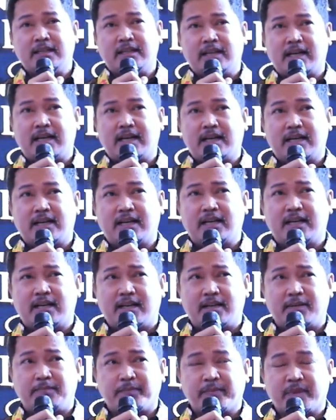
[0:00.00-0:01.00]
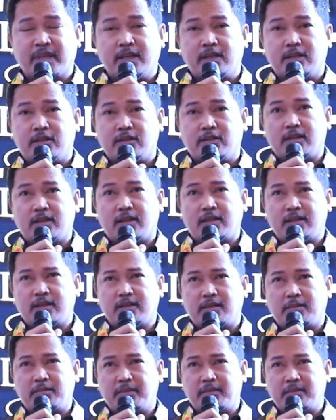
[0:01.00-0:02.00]
Uh,
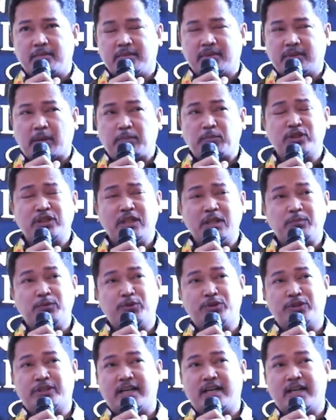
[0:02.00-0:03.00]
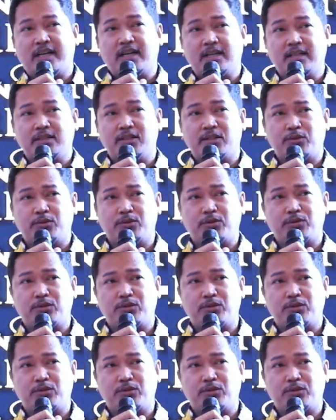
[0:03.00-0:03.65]
tapos na po siya, so